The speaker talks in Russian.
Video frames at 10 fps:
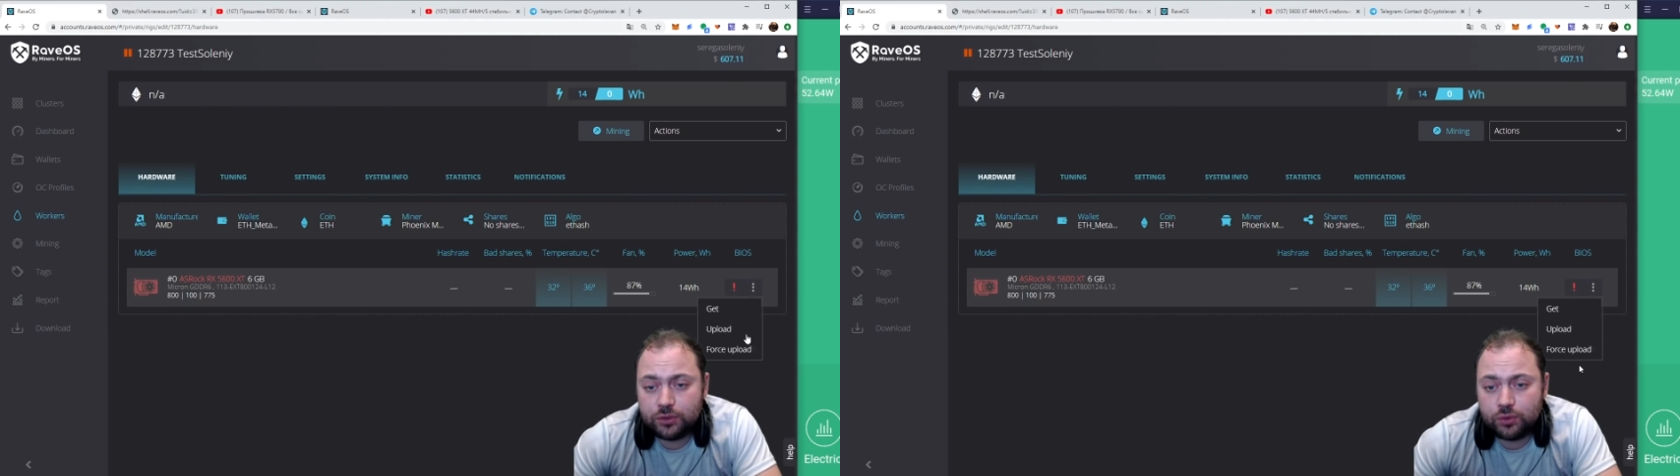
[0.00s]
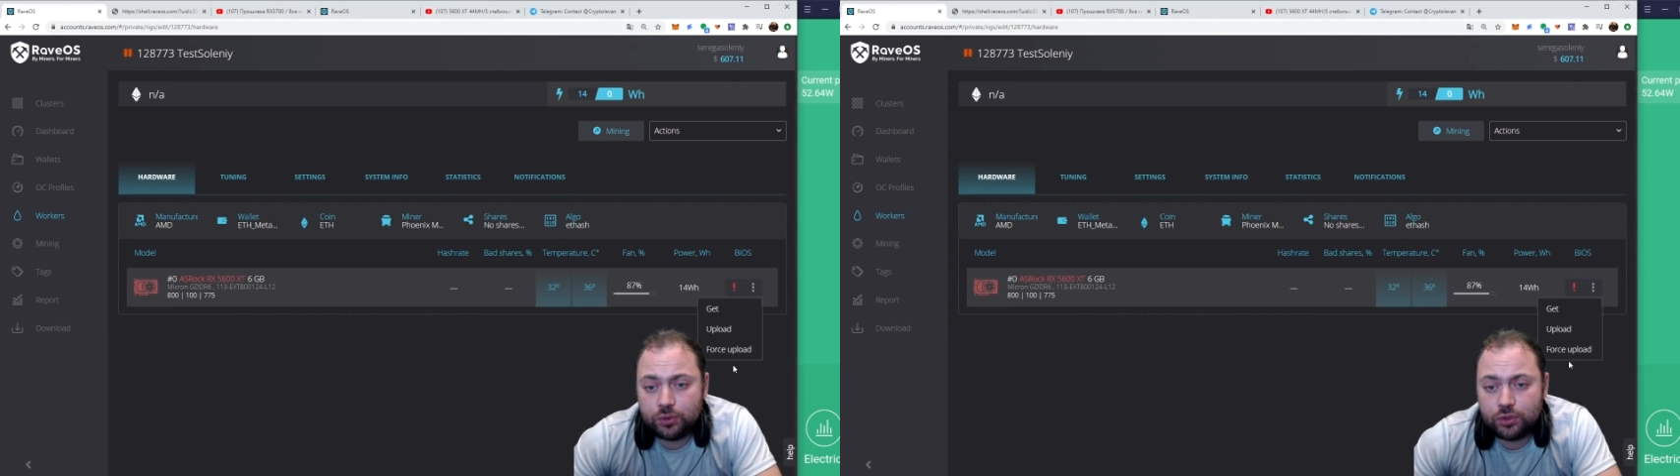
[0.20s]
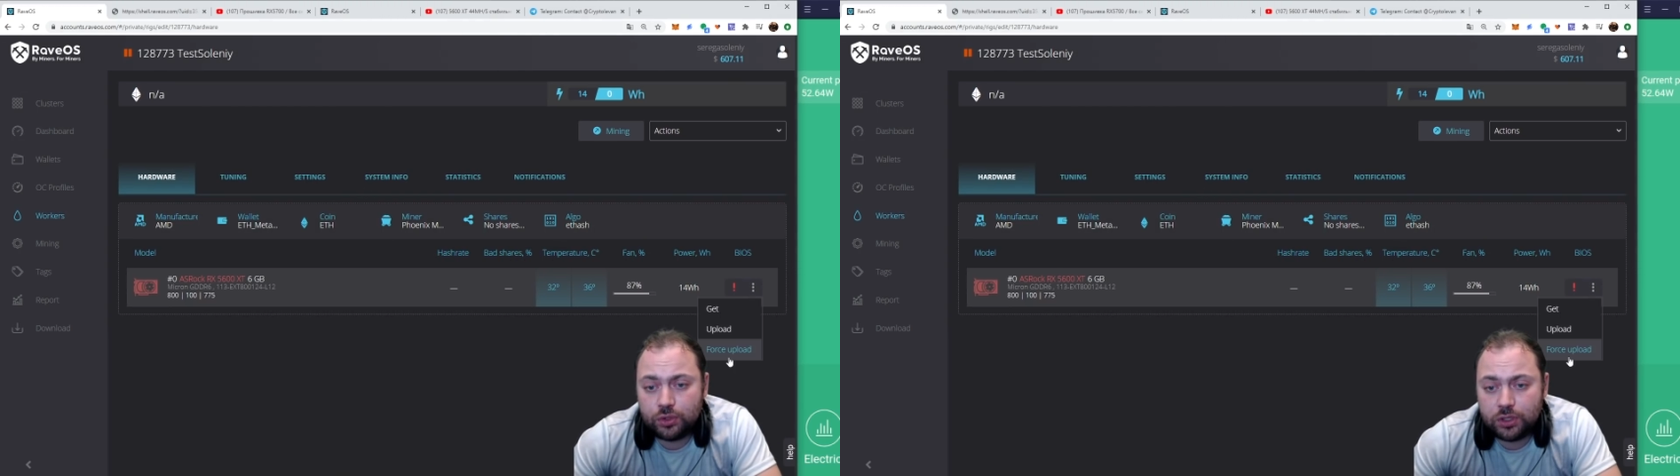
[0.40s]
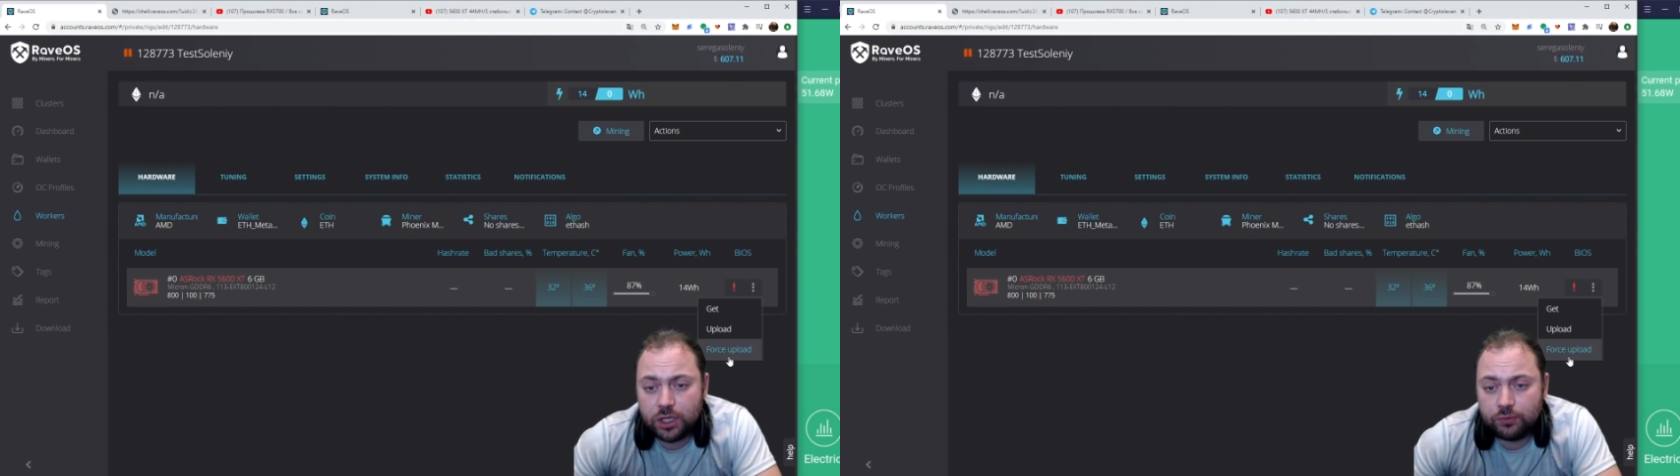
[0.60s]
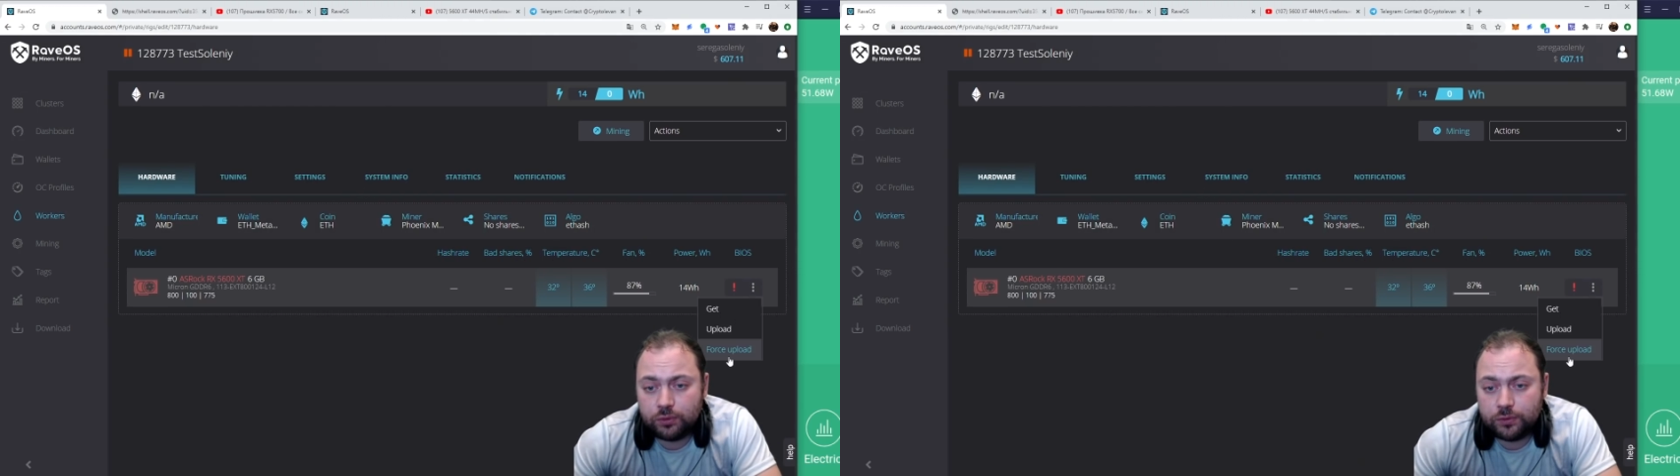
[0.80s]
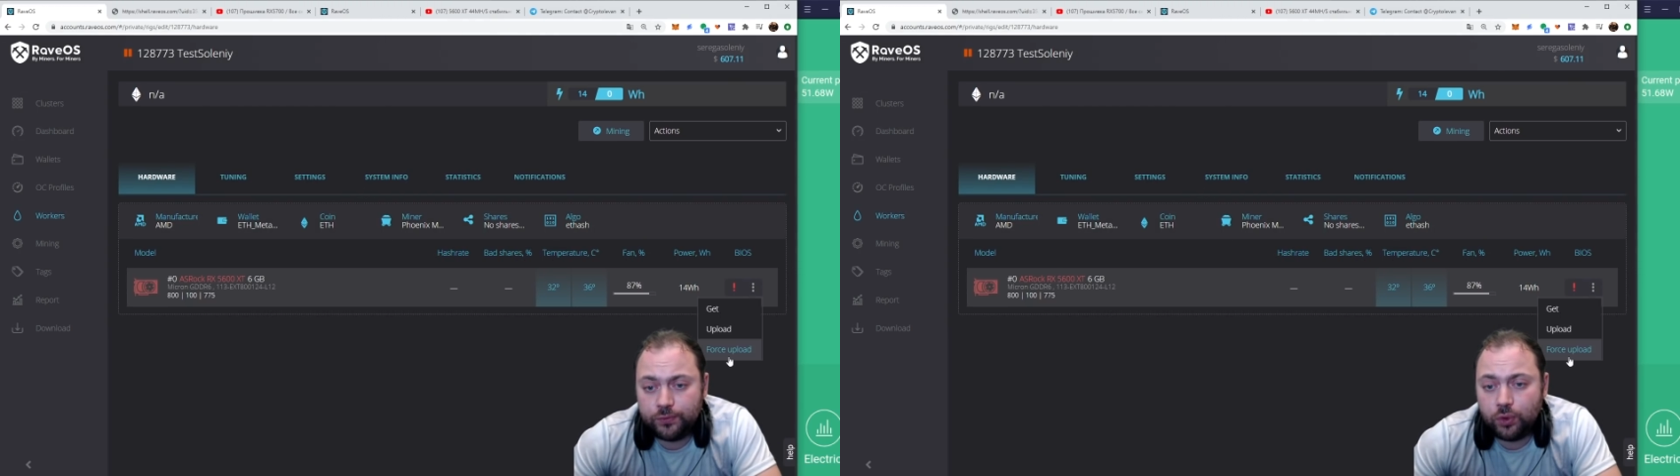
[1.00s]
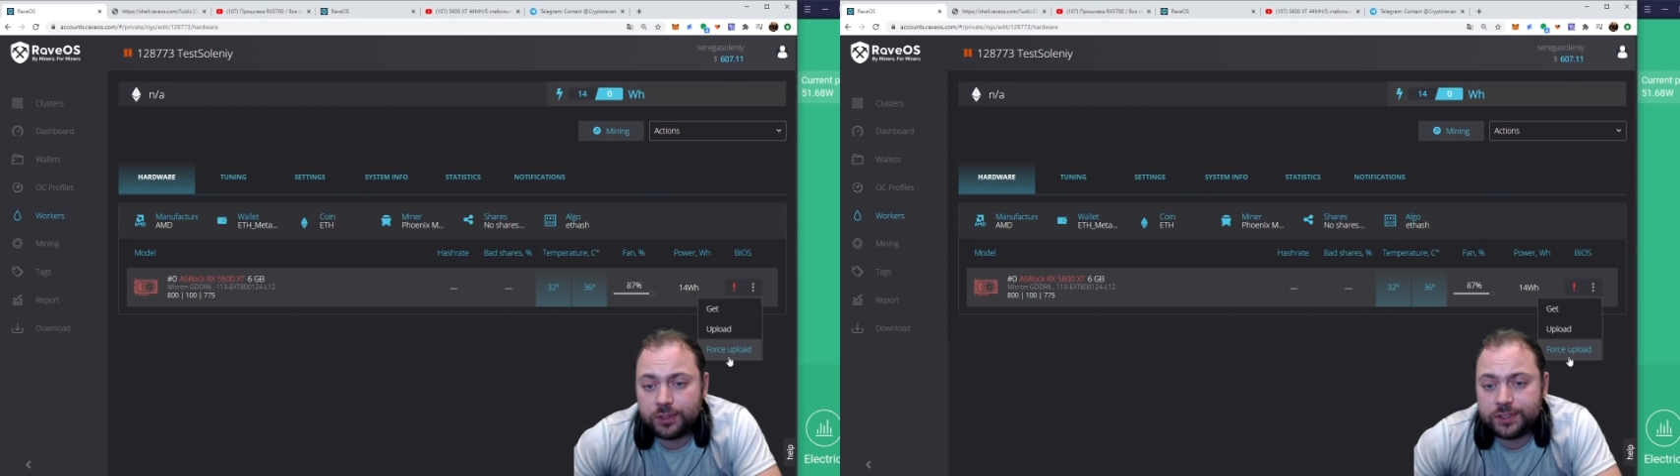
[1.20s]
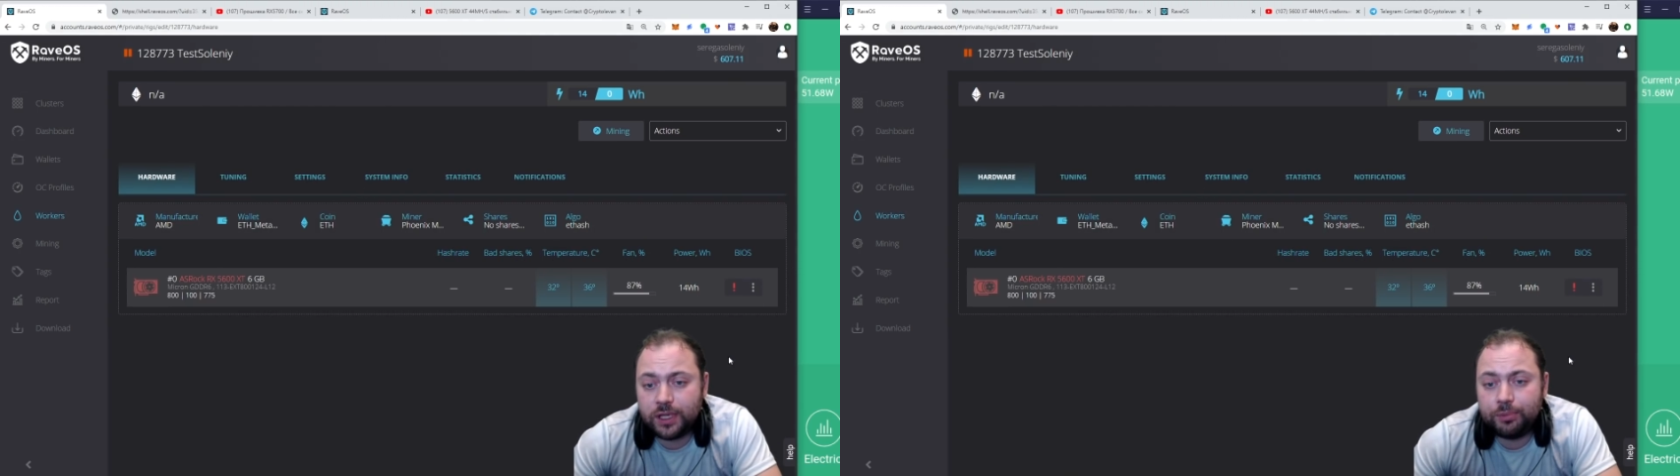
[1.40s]
тут еще какая-то вот
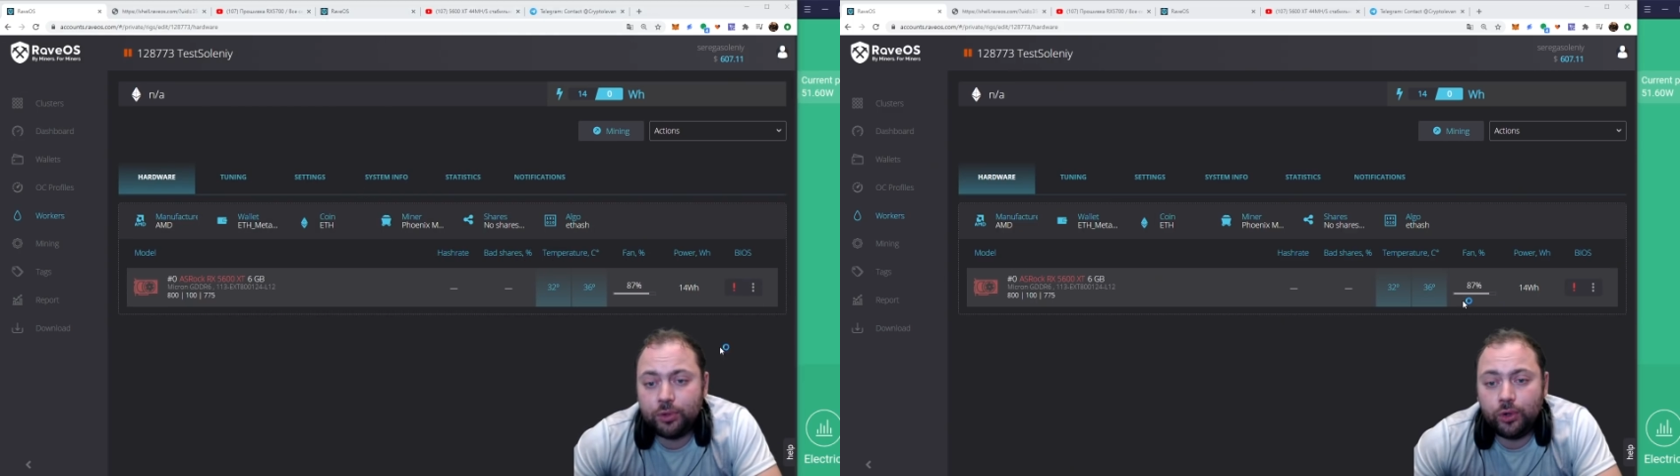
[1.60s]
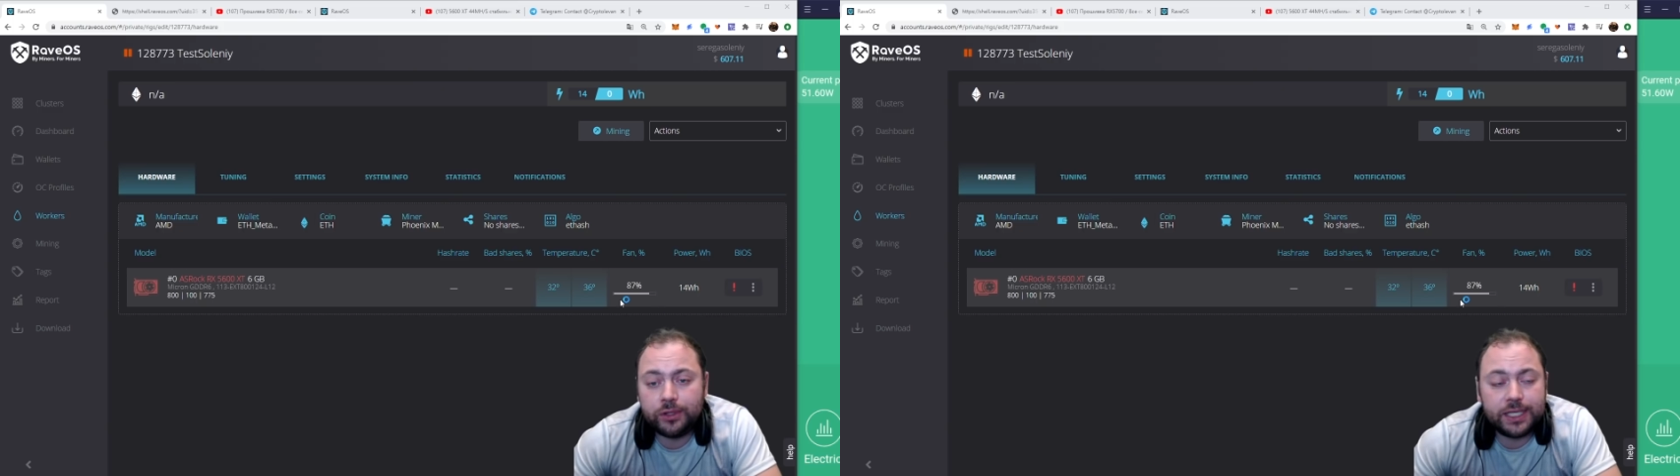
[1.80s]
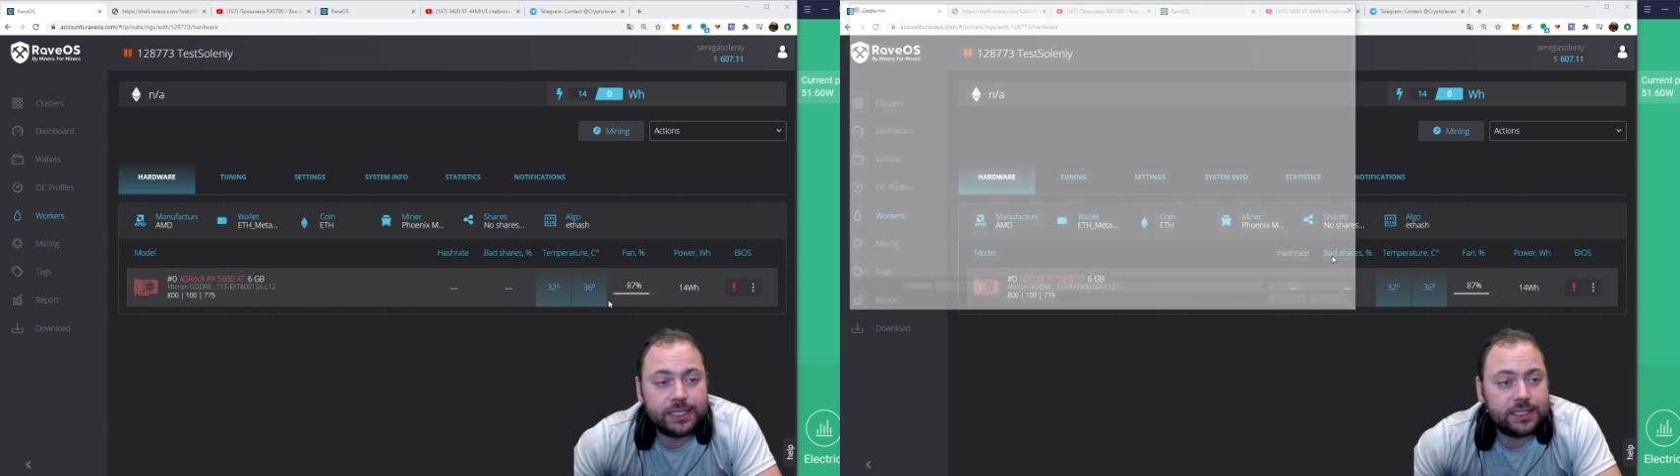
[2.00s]
форца Upload есть.